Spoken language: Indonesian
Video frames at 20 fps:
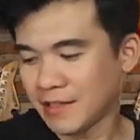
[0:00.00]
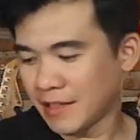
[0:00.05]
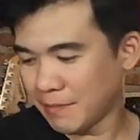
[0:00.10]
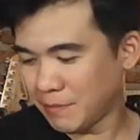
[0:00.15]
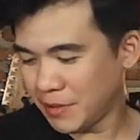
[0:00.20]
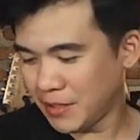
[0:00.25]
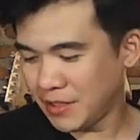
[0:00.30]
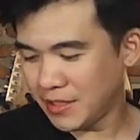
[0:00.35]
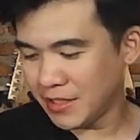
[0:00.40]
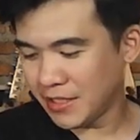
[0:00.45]

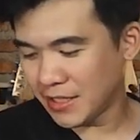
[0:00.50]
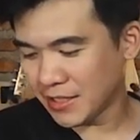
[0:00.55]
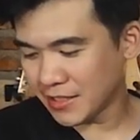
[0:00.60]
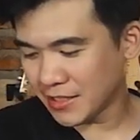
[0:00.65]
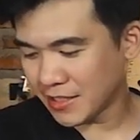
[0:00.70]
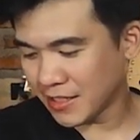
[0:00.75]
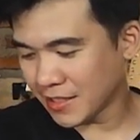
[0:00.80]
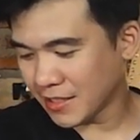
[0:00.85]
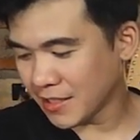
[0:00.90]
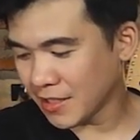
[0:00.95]
Tapi dia
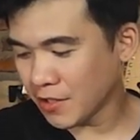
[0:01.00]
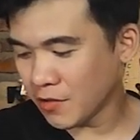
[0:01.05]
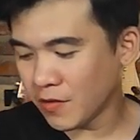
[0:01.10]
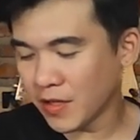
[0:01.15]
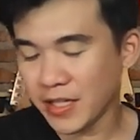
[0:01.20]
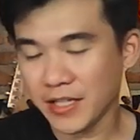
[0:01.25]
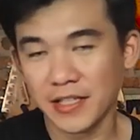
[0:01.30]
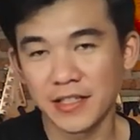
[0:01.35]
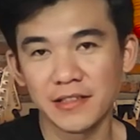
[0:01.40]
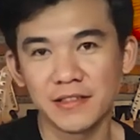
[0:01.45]
ternyata
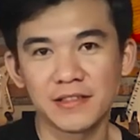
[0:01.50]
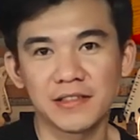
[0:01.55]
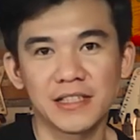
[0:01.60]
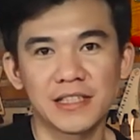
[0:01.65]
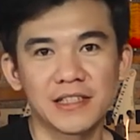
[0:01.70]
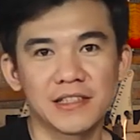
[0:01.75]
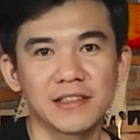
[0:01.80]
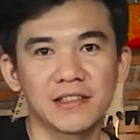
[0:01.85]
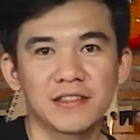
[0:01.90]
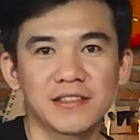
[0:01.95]
ngeluarin
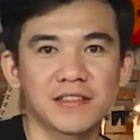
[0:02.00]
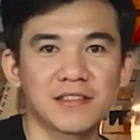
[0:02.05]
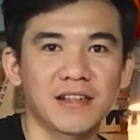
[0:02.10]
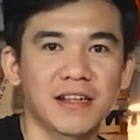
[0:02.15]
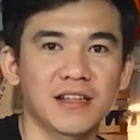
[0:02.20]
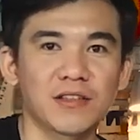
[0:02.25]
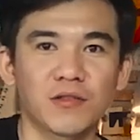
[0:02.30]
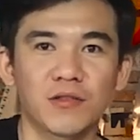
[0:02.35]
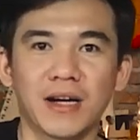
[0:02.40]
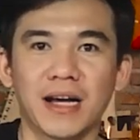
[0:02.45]
seri
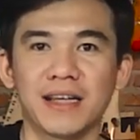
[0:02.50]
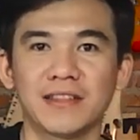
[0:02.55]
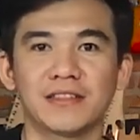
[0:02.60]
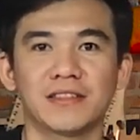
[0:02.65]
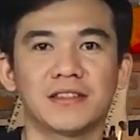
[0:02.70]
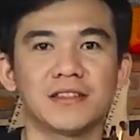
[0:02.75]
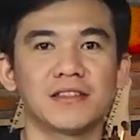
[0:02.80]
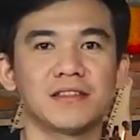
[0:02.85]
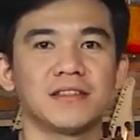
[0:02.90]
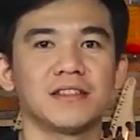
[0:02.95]

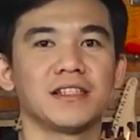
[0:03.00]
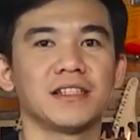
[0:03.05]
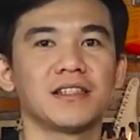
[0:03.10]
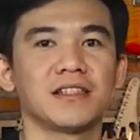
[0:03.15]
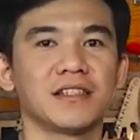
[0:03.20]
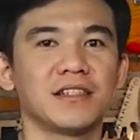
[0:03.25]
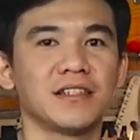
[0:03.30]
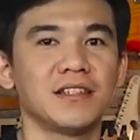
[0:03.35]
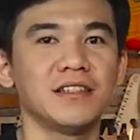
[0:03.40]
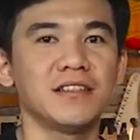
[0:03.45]
Stratocaster.
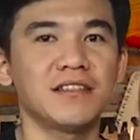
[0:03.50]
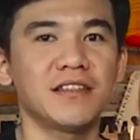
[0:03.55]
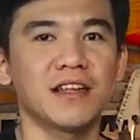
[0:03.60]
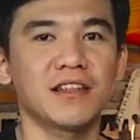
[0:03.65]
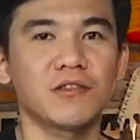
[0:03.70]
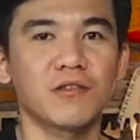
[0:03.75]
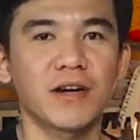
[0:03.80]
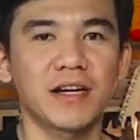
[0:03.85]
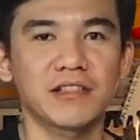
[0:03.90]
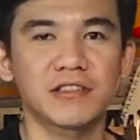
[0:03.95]
Ini
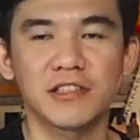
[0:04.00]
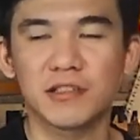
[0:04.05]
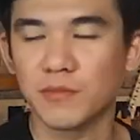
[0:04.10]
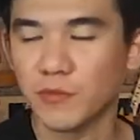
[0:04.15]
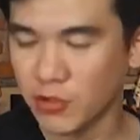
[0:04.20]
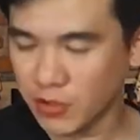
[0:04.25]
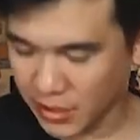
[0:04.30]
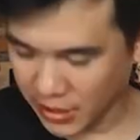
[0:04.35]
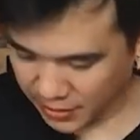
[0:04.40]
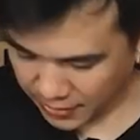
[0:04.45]
Stratocaster
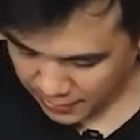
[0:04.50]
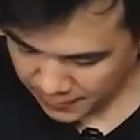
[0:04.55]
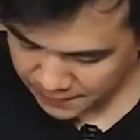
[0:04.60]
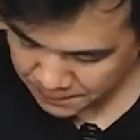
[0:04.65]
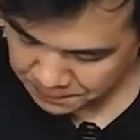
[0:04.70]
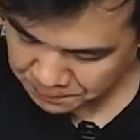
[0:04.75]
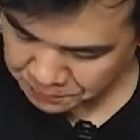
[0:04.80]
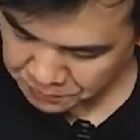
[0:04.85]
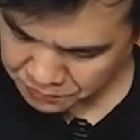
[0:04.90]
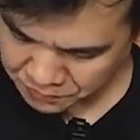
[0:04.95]
model ya,
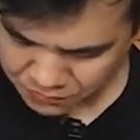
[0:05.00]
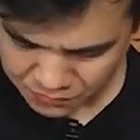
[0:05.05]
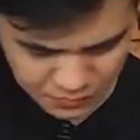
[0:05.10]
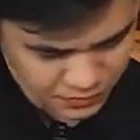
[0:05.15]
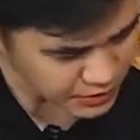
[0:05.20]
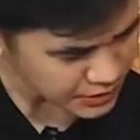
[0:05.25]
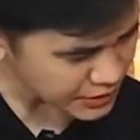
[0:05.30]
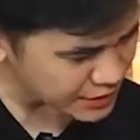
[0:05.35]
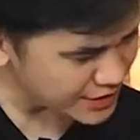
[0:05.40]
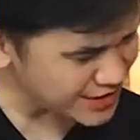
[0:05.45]

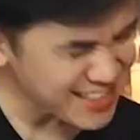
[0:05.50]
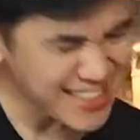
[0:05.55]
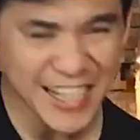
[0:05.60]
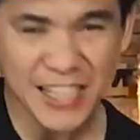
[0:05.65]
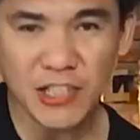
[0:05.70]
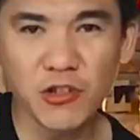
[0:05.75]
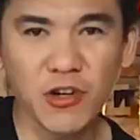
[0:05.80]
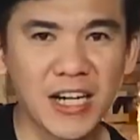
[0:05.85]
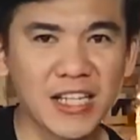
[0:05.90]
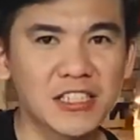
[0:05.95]

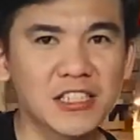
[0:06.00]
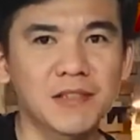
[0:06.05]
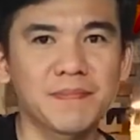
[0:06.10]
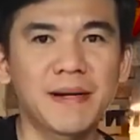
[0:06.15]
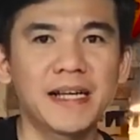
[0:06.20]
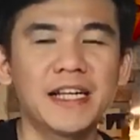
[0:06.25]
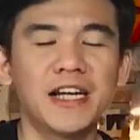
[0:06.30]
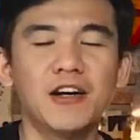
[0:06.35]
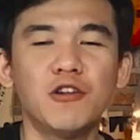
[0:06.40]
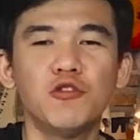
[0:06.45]
Stratocaster
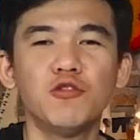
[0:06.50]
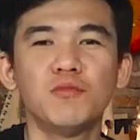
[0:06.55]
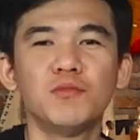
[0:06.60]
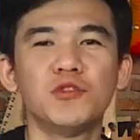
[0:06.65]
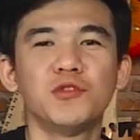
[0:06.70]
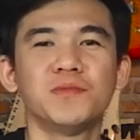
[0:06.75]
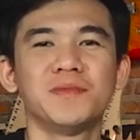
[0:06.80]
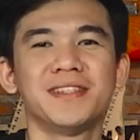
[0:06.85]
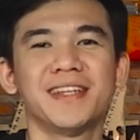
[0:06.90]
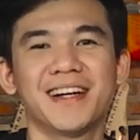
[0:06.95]
pada
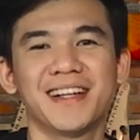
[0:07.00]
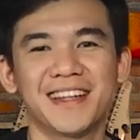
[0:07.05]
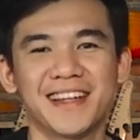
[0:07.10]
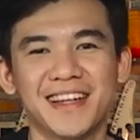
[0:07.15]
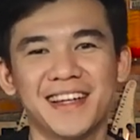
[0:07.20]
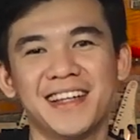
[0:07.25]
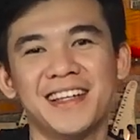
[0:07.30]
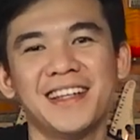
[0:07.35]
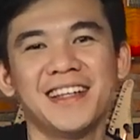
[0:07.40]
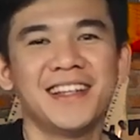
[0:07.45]

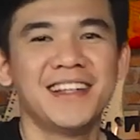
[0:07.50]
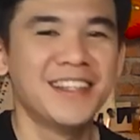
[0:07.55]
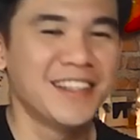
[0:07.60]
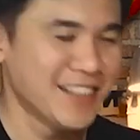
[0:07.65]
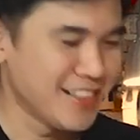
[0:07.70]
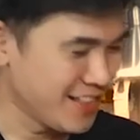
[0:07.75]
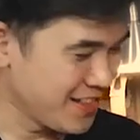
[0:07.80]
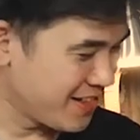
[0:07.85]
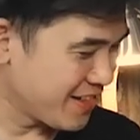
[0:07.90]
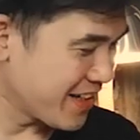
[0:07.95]
umumnya lah.
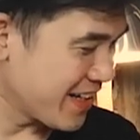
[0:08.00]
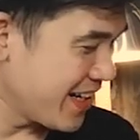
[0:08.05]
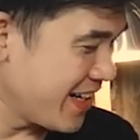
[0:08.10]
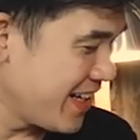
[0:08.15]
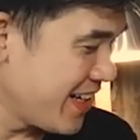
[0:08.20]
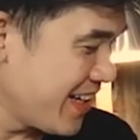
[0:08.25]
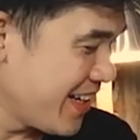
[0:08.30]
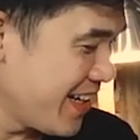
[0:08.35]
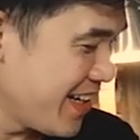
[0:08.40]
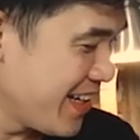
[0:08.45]

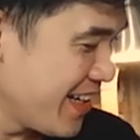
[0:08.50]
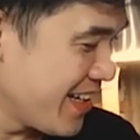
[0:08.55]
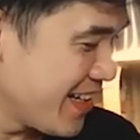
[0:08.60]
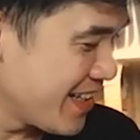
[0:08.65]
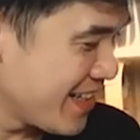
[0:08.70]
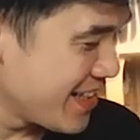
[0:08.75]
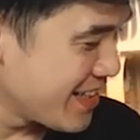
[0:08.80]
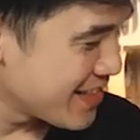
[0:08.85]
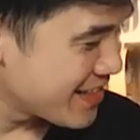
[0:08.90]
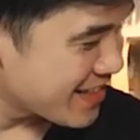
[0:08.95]
Oke, ini
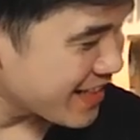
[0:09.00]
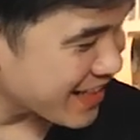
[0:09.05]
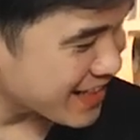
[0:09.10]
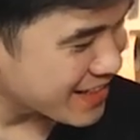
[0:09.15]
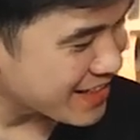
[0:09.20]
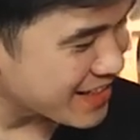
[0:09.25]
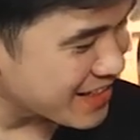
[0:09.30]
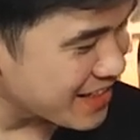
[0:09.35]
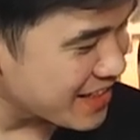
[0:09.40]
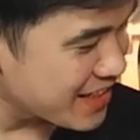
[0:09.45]

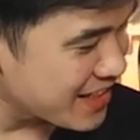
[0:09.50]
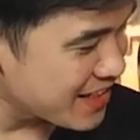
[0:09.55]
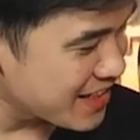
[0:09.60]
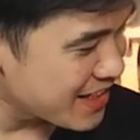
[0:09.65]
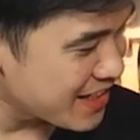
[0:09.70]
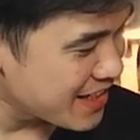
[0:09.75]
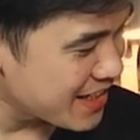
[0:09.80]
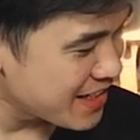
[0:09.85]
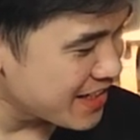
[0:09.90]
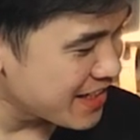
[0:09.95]

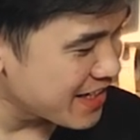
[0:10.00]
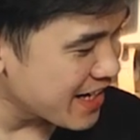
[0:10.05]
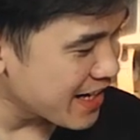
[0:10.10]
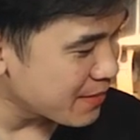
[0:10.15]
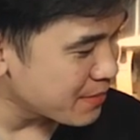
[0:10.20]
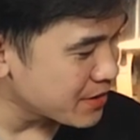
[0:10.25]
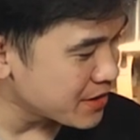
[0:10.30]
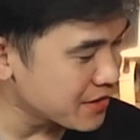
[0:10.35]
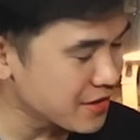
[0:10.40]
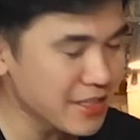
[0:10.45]
sektor
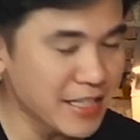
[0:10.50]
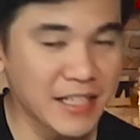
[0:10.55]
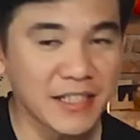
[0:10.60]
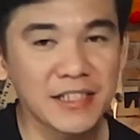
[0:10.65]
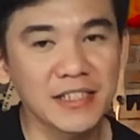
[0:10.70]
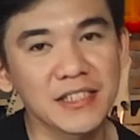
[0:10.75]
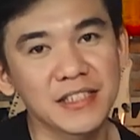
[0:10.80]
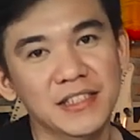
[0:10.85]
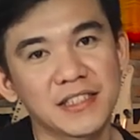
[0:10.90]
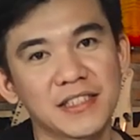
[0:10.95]
Diamond
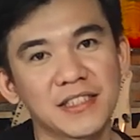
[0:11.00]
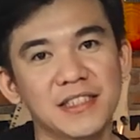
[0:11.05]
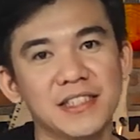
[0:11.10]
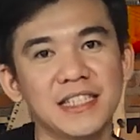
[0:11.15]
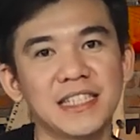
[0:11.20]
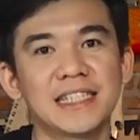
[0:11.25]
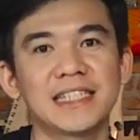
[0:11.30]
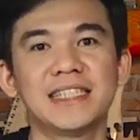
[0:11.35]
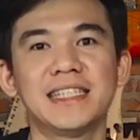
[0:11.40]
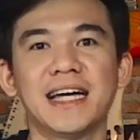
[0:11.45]
Series
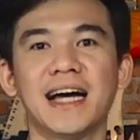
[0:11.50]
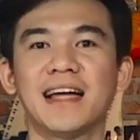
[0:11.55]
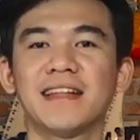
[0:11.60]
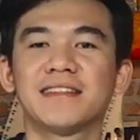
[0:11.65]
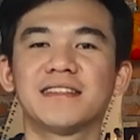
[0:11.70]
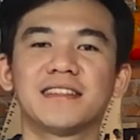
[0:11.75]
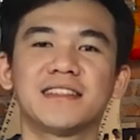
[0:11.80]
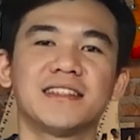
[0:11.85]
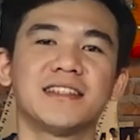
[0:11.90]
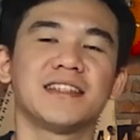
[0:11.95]
Nick
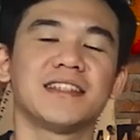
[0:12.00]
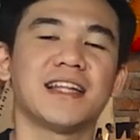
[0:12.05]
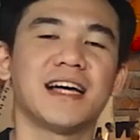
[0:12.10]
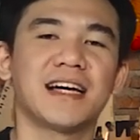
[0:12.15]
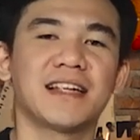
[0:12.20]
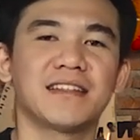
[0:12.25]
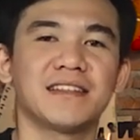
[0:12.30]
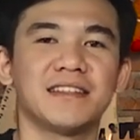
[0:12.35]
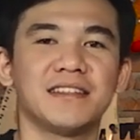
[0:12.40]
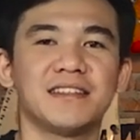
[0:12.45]
Johnson,
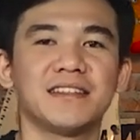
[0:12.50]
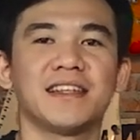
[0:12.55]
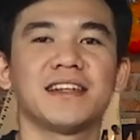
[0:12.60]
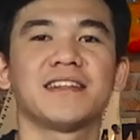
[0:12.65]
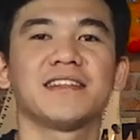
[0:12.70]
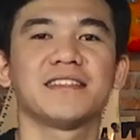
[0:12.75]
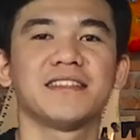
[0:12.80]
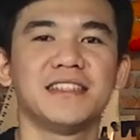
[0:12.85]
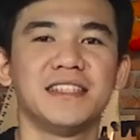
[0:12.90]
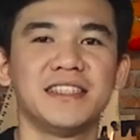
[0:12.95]
artis
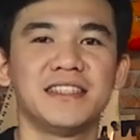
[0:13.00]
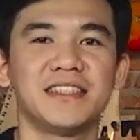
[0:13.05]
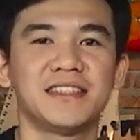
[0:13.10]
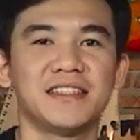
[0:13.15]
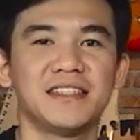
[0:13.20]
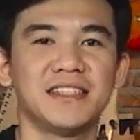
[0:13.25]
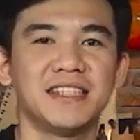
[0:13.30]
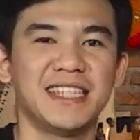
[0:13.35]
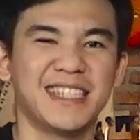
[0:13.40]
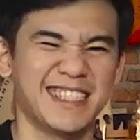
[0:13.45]
series Nick,
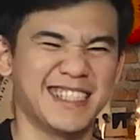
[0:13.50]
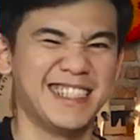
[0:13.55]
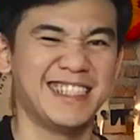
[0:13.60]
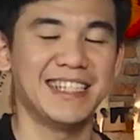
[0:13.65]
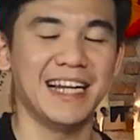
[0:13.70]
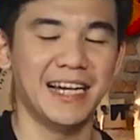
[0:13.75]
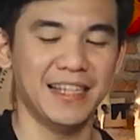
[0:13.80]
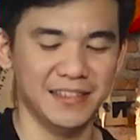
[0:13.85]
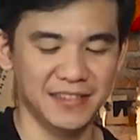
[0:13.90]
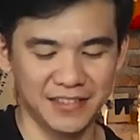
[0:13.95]
Nick
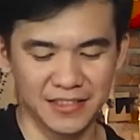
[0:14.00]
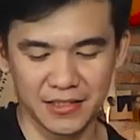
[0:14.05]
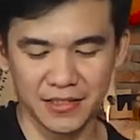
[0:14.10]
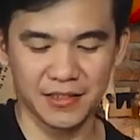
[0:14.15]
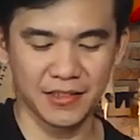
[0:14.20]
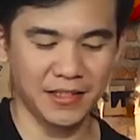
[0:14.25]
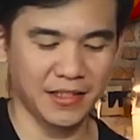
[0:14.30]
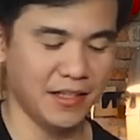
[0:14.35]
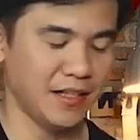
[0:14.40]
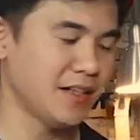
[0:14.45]

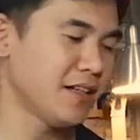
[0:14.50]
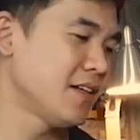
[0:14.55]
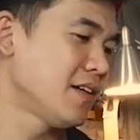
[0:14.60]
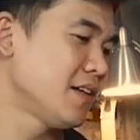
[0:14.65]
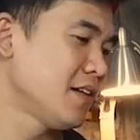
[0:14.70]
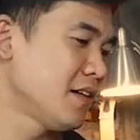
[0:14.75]
Johnson ya